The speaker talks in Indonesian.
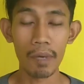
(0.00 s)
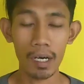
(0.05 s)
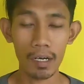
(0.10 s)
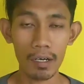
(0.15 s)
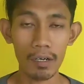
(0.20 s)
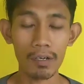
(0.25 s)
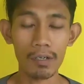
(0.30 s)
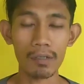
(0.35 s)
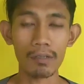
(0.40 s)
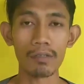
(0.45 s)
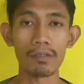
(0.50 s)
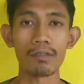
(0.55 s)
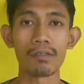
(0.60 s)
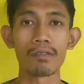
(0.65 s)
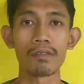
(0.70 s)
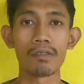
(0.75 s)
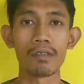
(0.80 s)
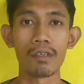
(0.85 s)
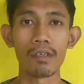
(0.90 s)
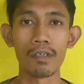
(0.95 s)
baklok.
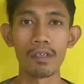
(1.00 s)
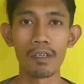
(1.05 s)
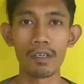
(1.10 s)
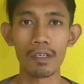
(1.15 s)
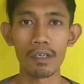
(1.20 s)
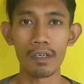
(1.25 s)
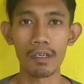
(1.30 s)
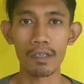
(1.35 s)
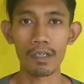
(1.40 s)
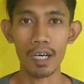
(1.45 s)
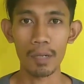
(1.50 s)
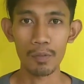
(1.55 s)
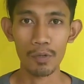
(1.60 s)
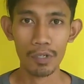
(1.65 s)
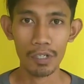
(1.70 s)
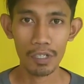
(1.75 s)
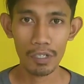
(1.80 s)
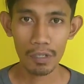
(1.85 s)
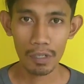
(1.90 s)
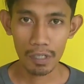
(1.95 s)

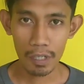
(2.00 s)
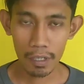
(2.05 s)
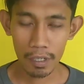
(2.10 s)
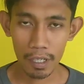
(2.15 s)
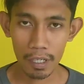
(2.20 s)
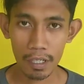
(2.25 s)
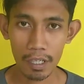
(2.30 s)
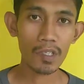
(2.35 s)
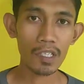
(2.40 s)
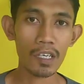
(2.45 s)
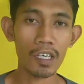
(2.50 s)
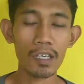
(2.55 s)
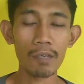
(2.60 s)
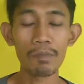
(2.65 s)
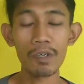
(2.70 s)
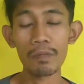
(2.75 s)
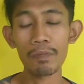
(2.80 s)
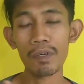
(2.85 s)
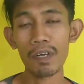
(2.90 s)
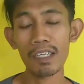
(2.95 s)
Kapur ini sendiri
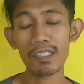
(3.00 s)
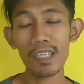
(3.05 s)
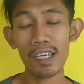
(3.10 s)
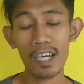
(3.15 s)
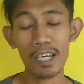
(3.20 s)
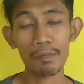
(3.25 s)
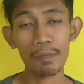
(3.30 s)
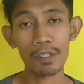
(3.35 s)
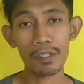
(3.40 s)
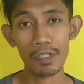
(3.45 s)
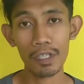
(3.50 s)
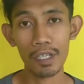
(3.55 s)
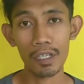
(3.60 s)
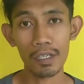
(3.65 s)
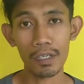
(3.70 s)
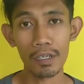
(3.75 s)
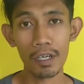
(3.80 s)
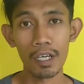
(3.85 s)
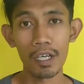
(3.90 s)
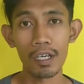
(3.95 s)
uh, berperan sangat
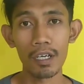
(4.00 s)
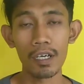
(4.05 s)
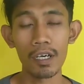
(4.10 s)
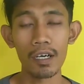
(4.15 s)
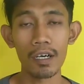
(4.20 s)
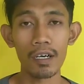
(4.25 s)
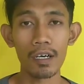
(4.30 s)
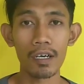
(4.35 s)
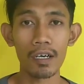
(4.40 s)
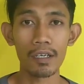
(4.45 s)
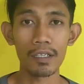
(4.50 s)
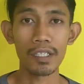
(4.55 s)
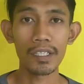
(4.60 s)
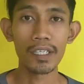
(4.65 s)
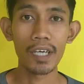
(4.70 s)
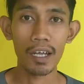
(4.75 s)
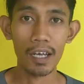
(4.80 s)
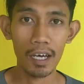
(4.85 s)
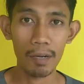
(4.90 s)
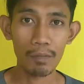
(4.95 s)
penting Eh, di
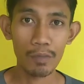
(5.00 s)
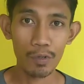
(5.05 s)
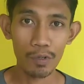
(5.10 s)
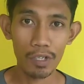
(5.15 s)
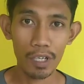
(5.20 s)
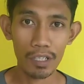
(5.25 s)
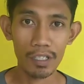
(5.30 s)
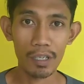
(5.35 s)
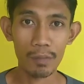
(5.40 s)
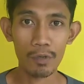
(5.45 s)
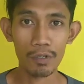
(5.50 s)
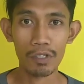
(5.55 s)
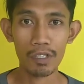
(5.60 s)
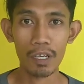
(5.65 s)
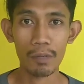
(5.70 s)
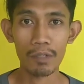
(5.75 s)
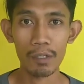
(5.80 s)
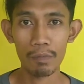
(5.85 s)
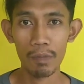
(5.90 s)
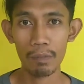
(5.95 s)
dalam dunia jemur
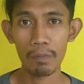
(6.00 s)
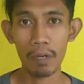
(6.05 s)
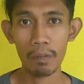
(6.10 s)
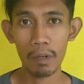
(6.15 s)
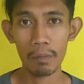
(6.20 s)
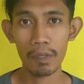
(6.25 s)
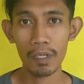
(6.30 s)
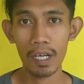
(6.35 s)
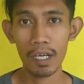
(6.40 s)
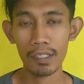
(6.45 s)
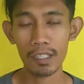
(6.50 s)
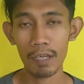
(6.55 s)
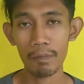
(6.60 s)
tiram sebab apabila